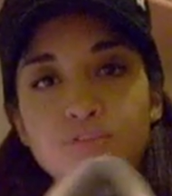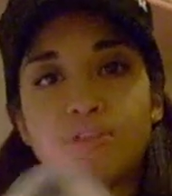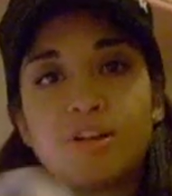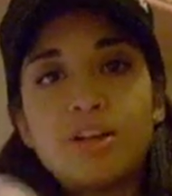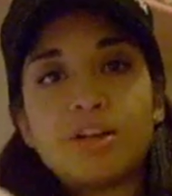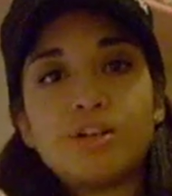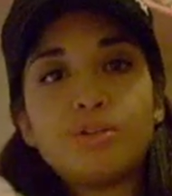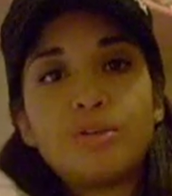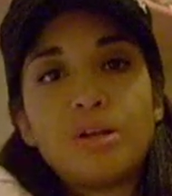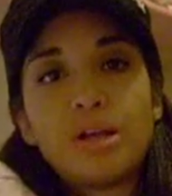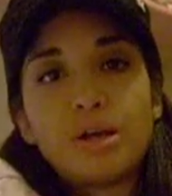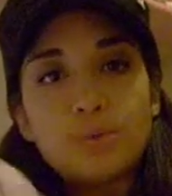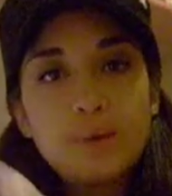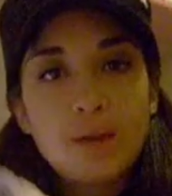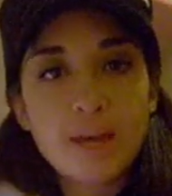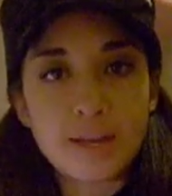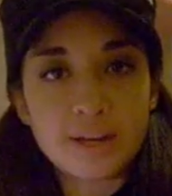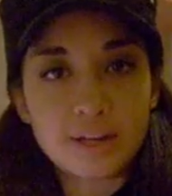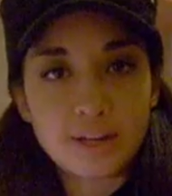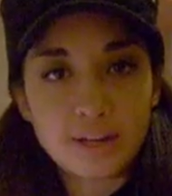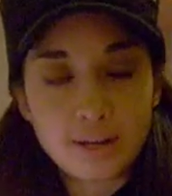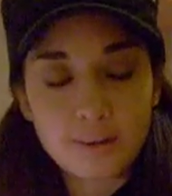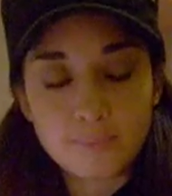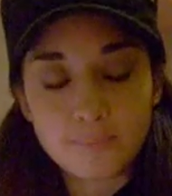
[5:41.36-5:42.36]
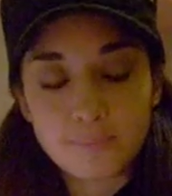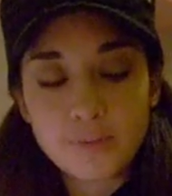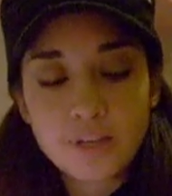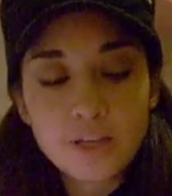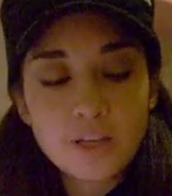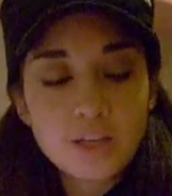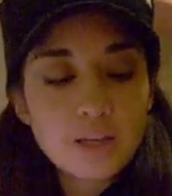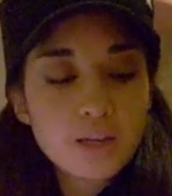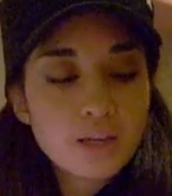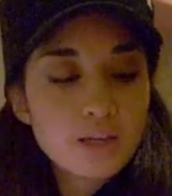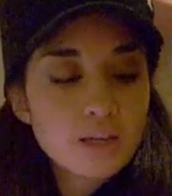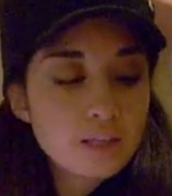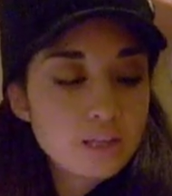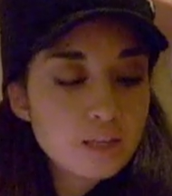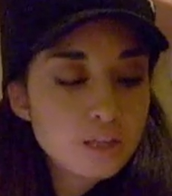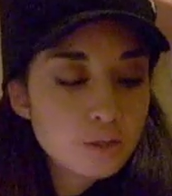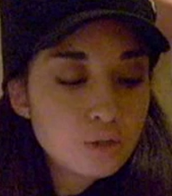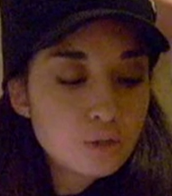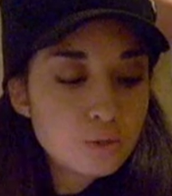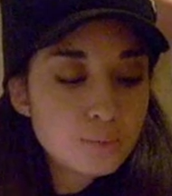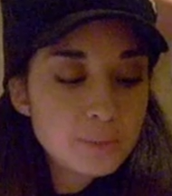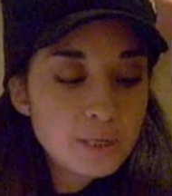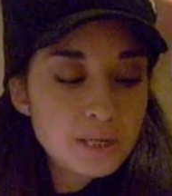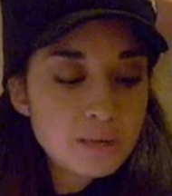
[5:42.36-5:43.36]
fanno la guerra
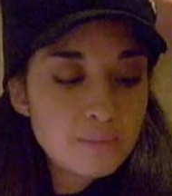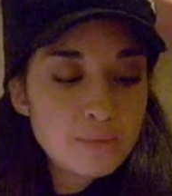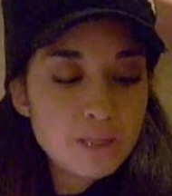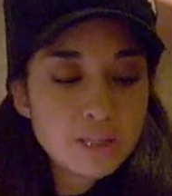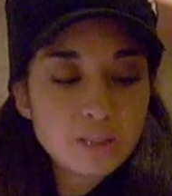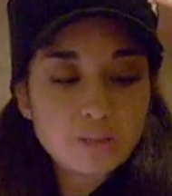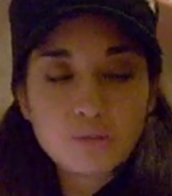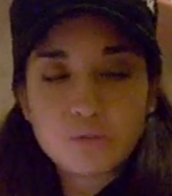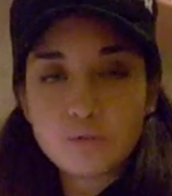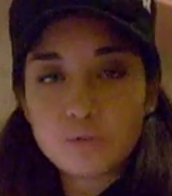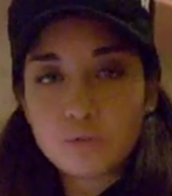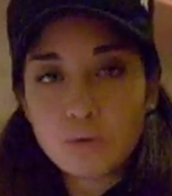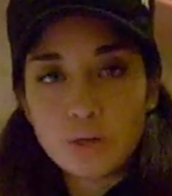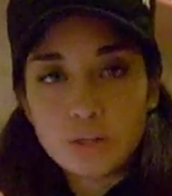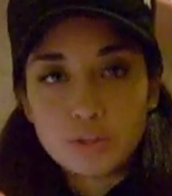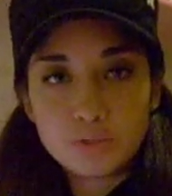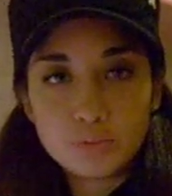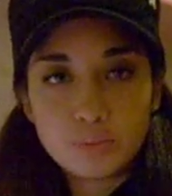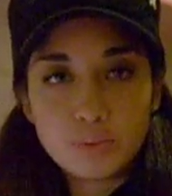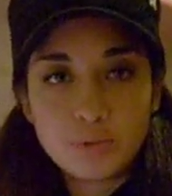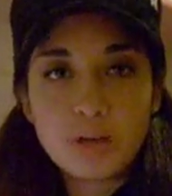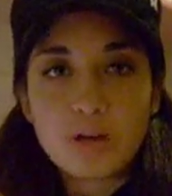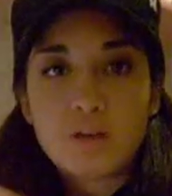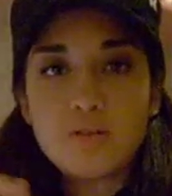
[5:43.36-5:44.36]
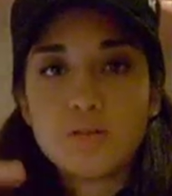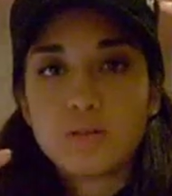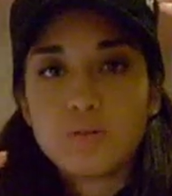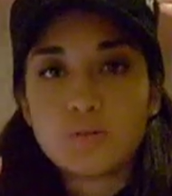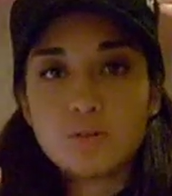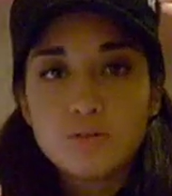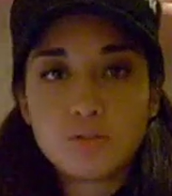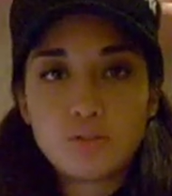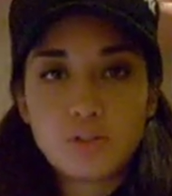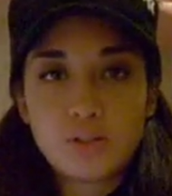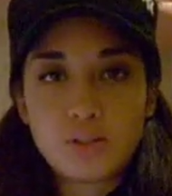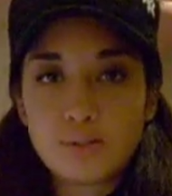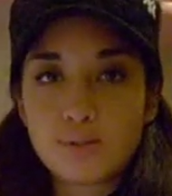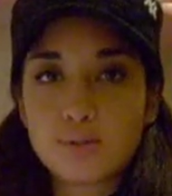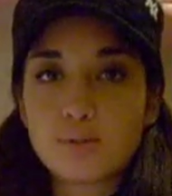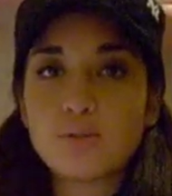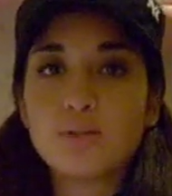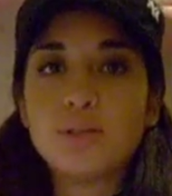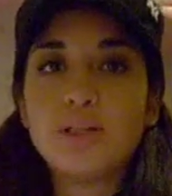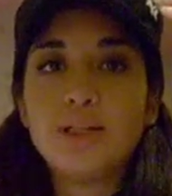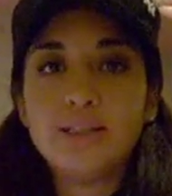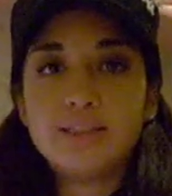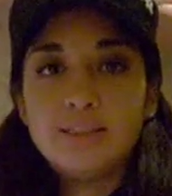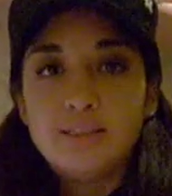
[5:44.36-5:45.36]
io me le metto quando piove, quando c'è il
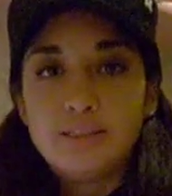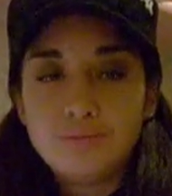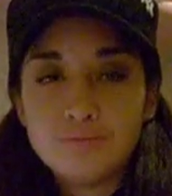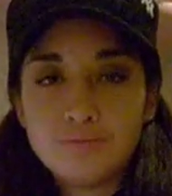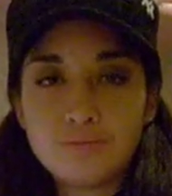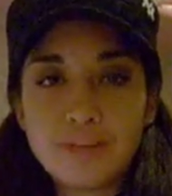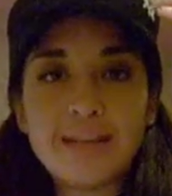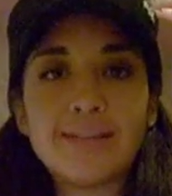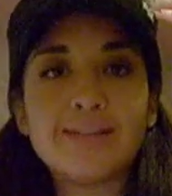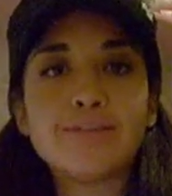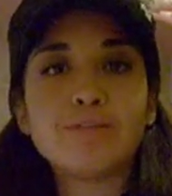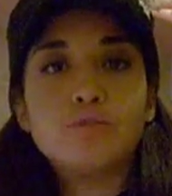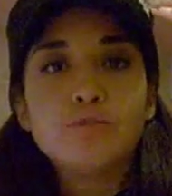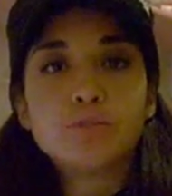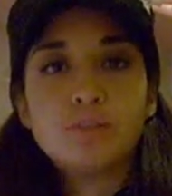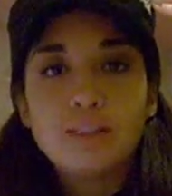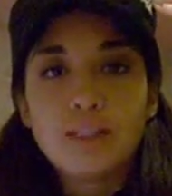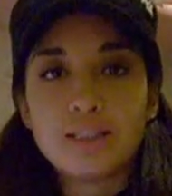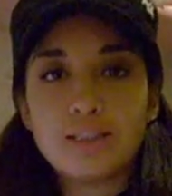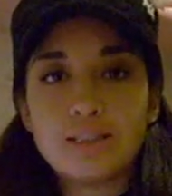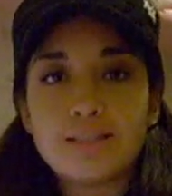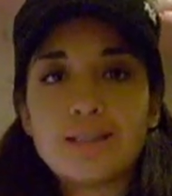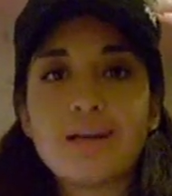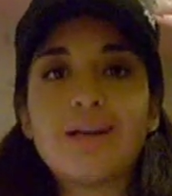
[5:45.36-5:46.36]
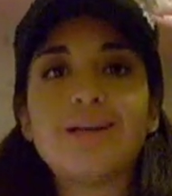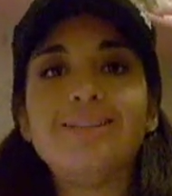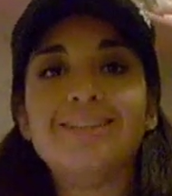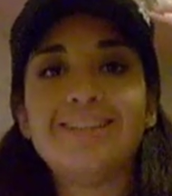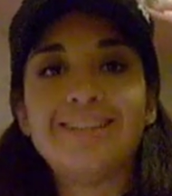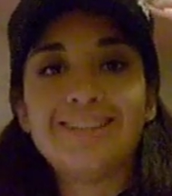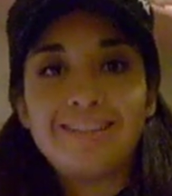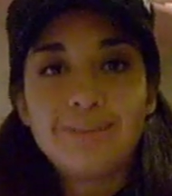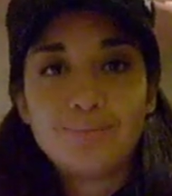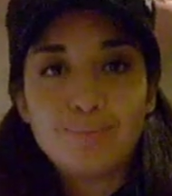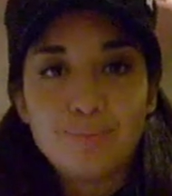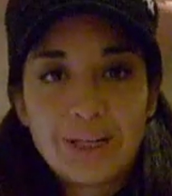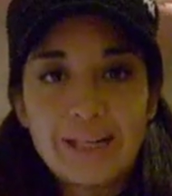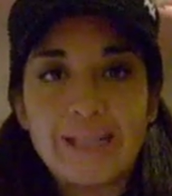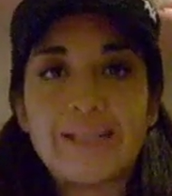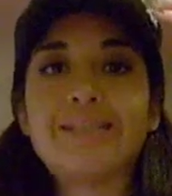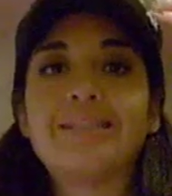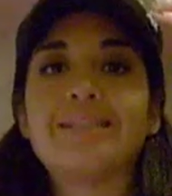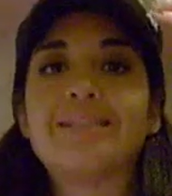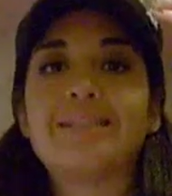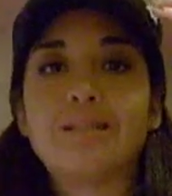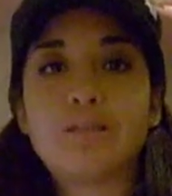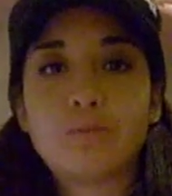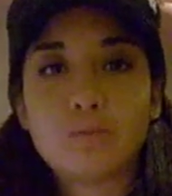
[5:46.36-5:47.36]
sole, d'inverno, d'estate, in
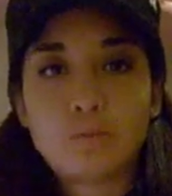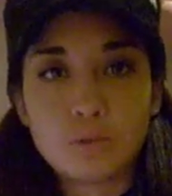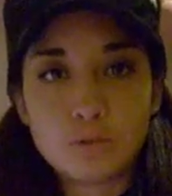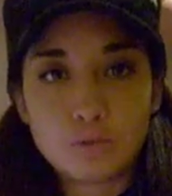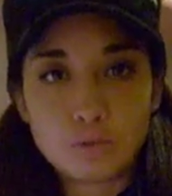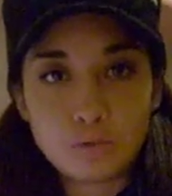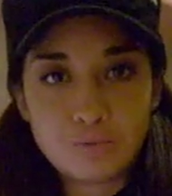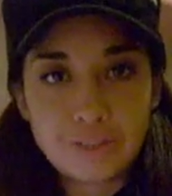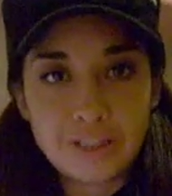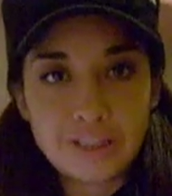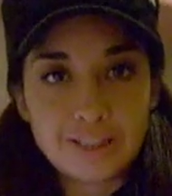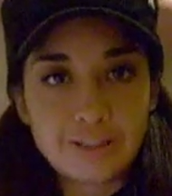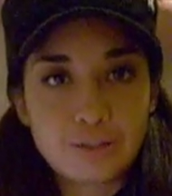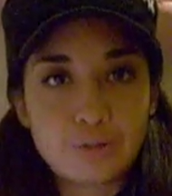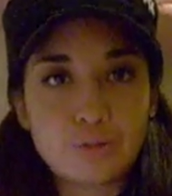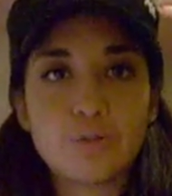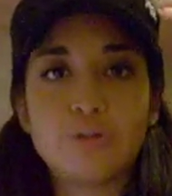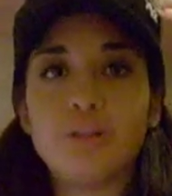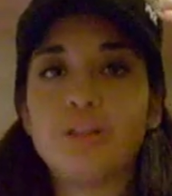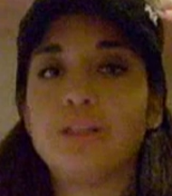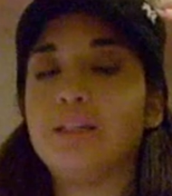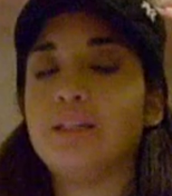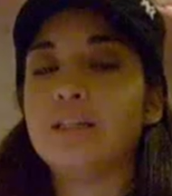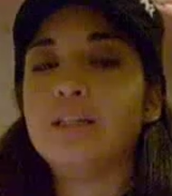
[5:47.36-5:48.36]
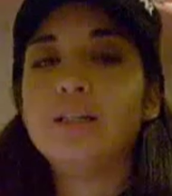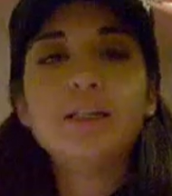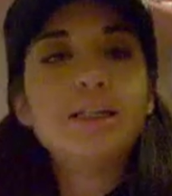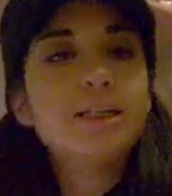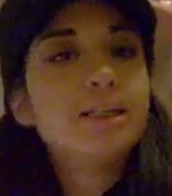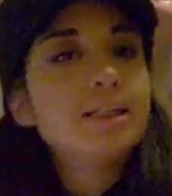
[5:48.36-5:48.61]
palestra, quando vado a correre